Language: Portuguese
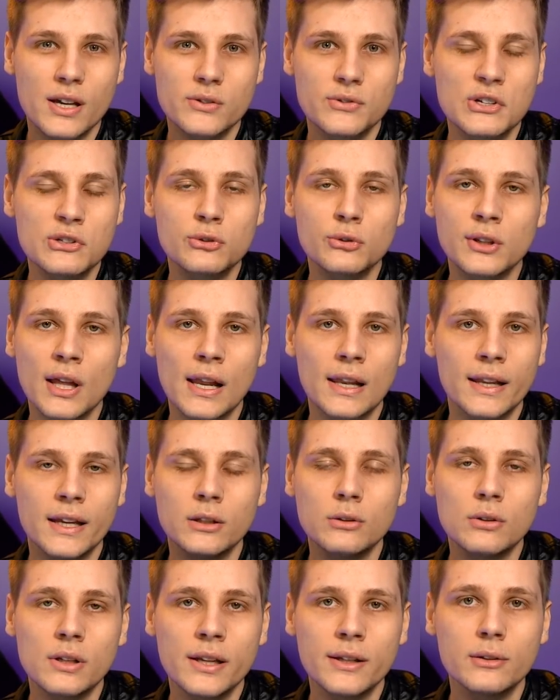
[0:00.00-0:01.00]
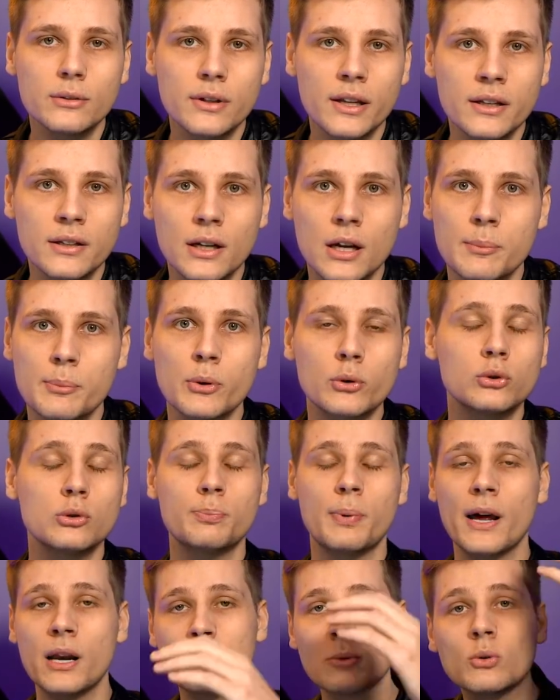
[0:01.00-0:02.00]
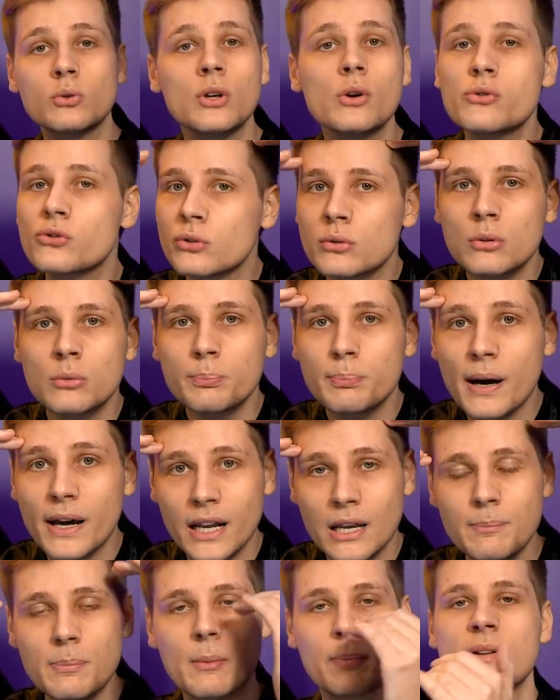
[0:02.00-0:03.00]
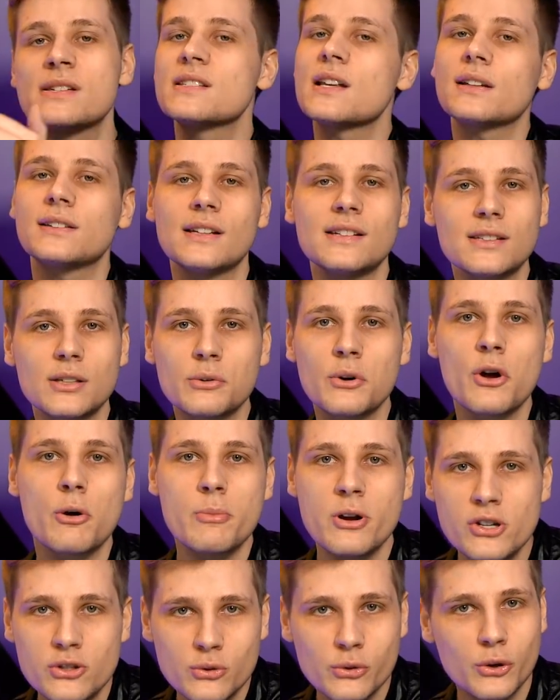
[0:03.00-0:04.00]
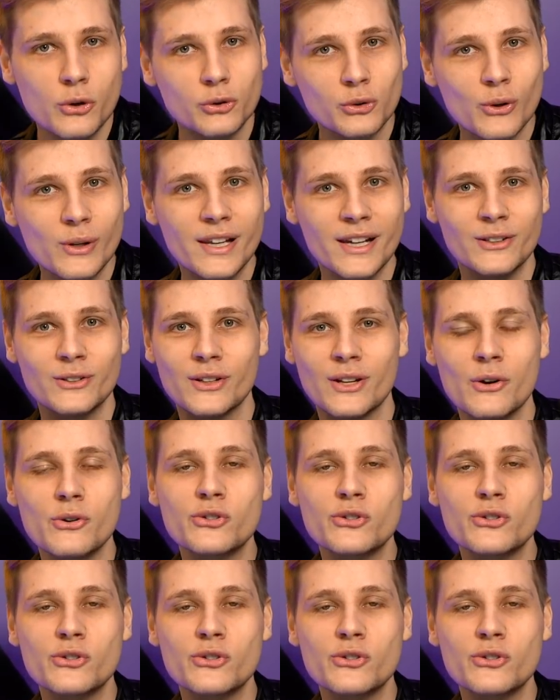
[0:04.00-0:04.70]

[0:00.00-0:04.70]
Às vezes tu tá lendo, lendo, lendo, daqui a pouco tu para, meu Deus, eu não parei para prestar atenção realmente no que eu tô lendo, né?